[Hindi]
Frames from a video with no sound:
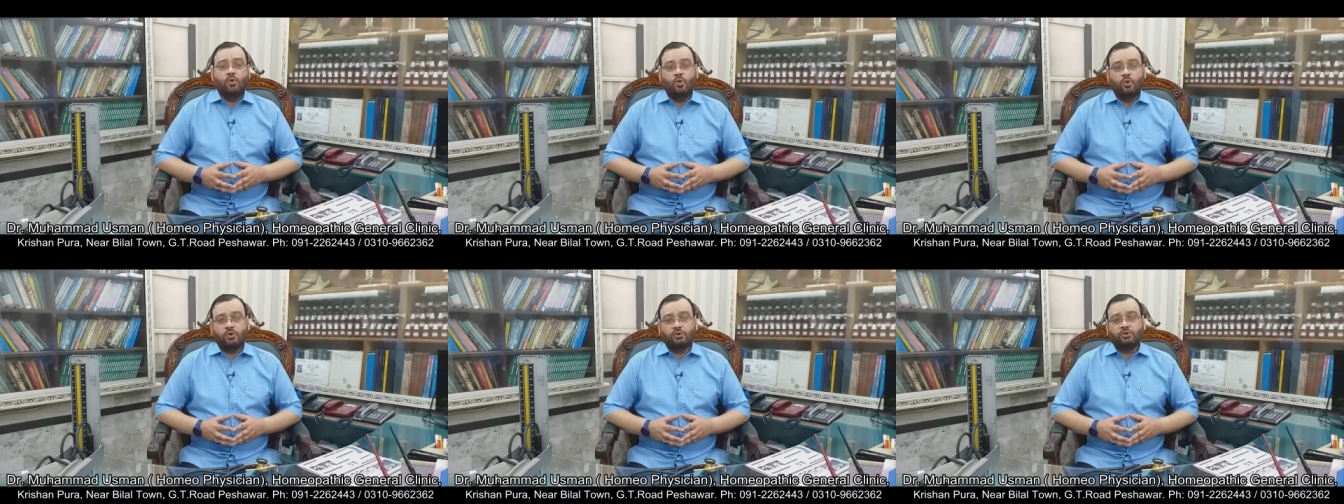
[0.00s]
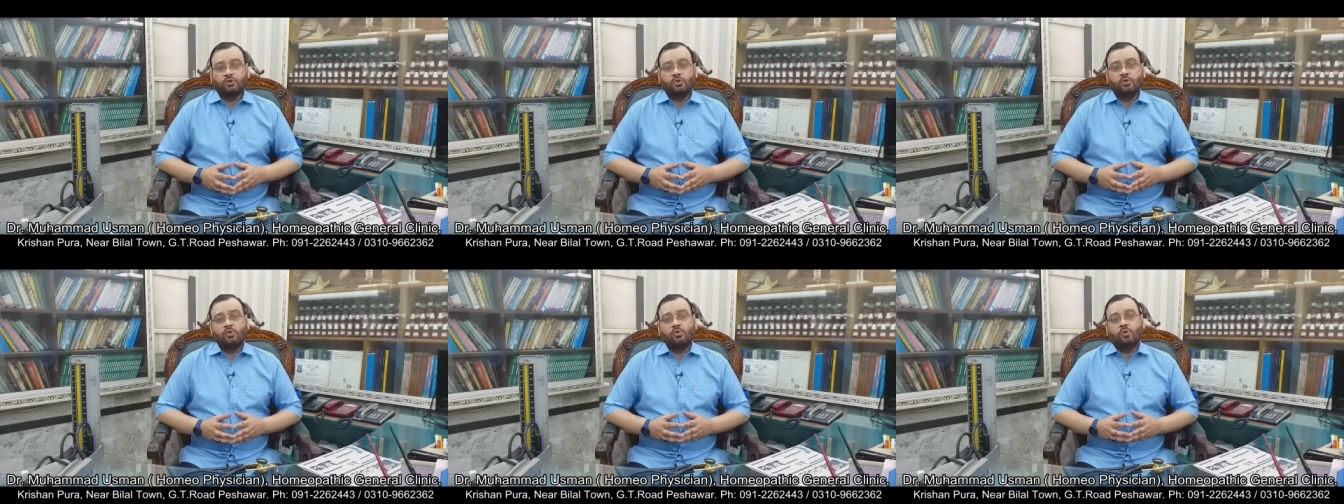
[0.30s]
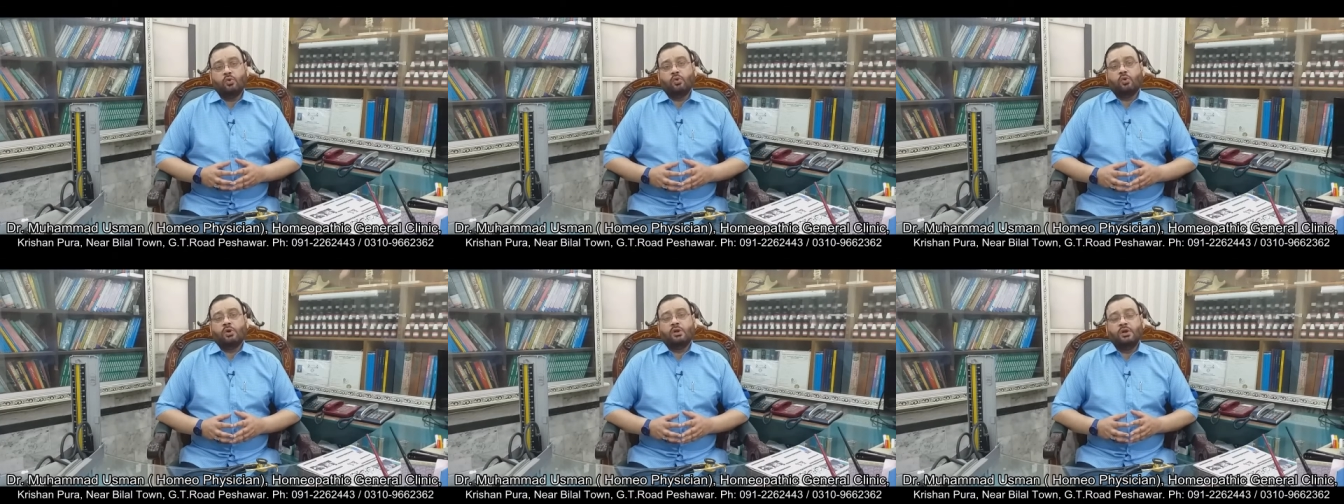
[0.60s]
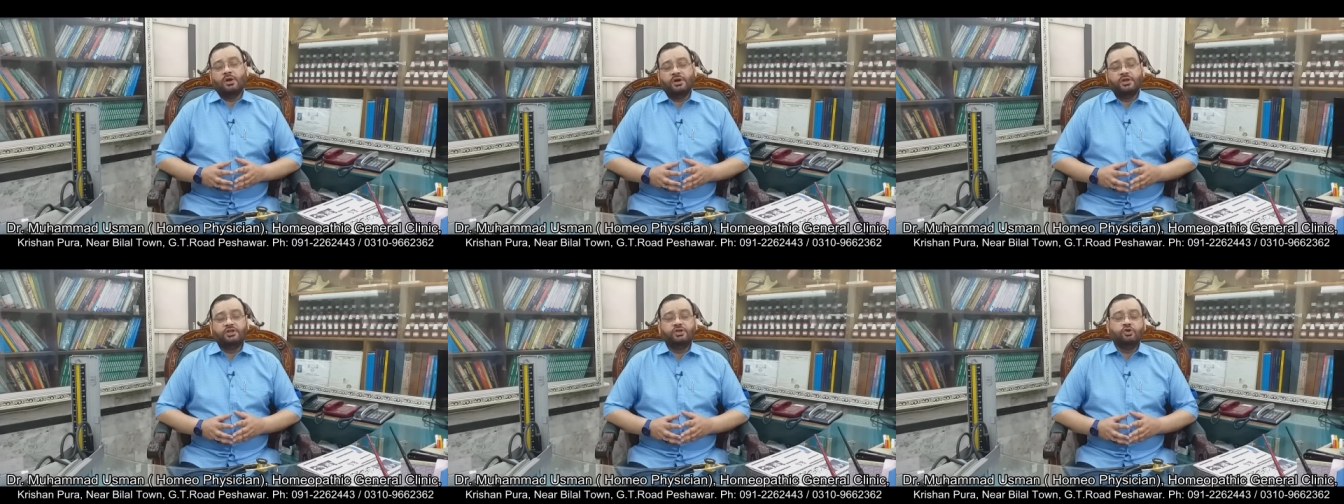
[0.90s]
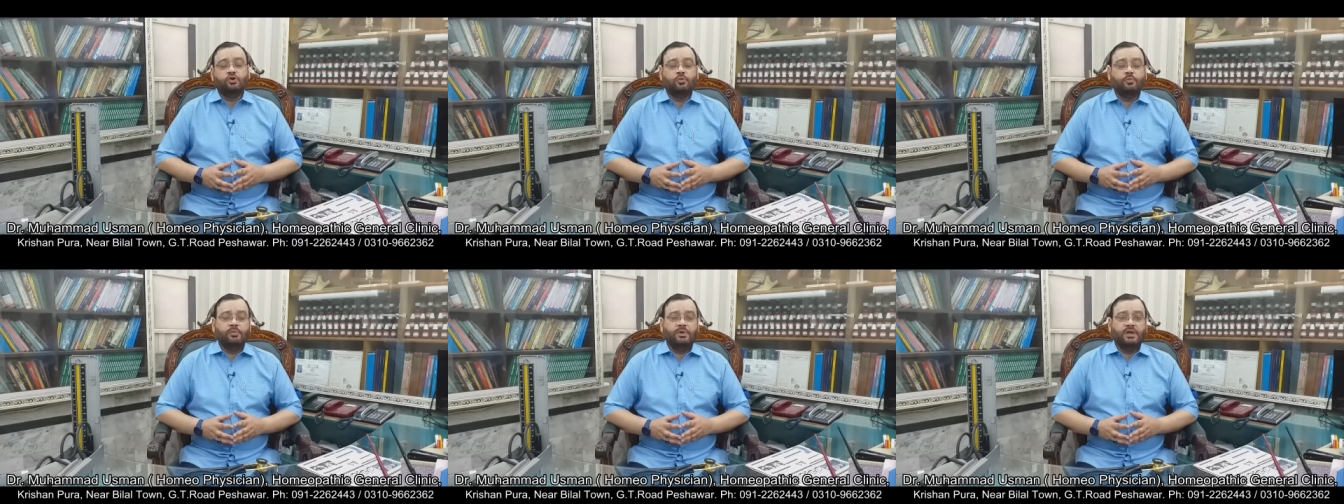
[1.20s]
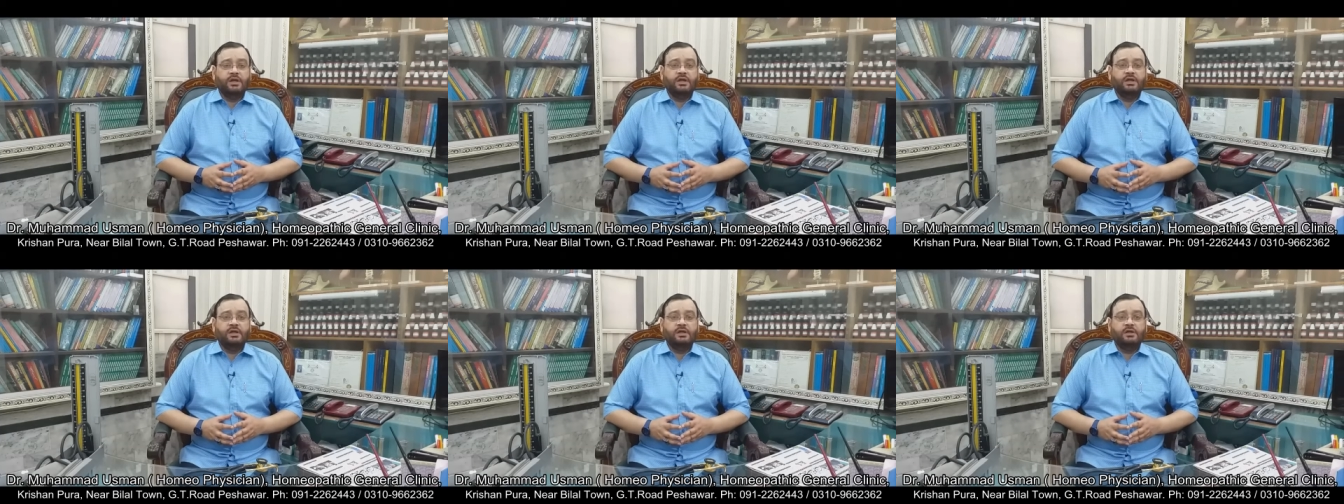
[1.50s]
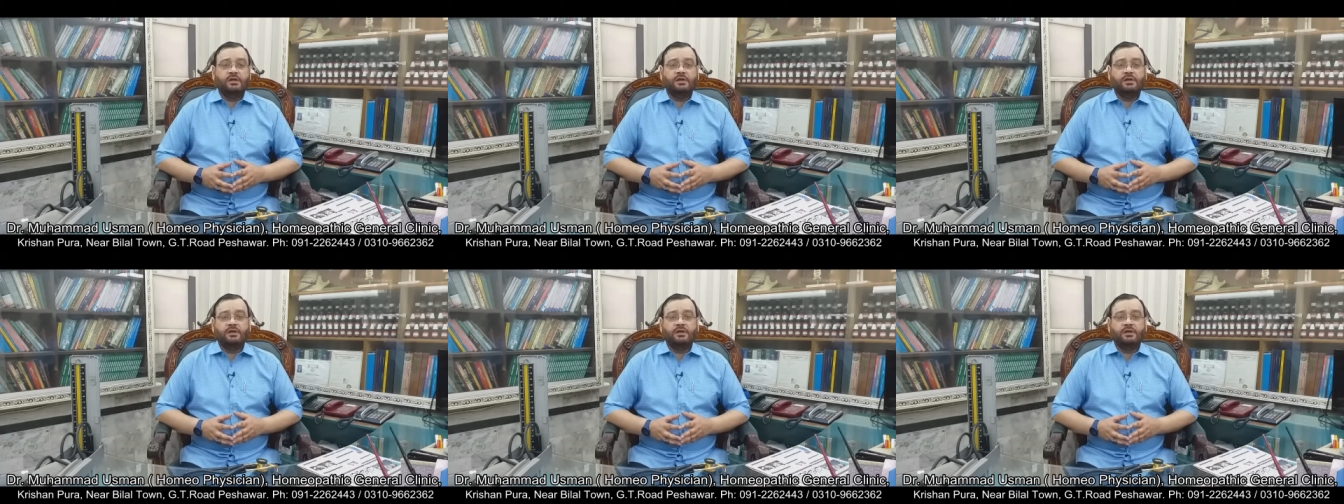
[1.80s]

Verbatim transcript: औरतों और लड़कियों में